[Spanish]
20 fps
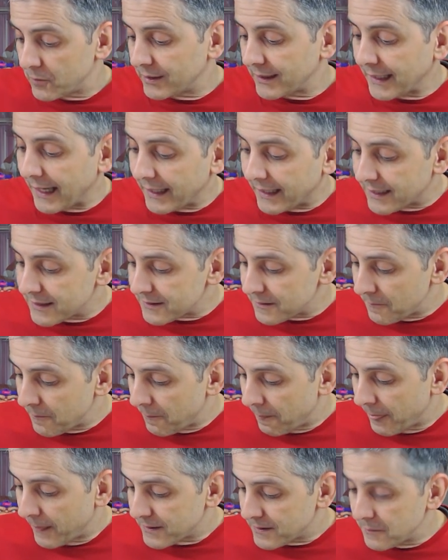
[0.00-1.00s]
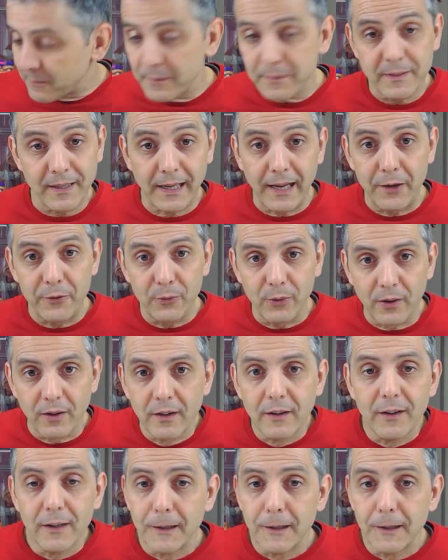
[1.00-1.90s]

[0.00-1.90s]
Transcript: te caigas. Siempre me saca uno.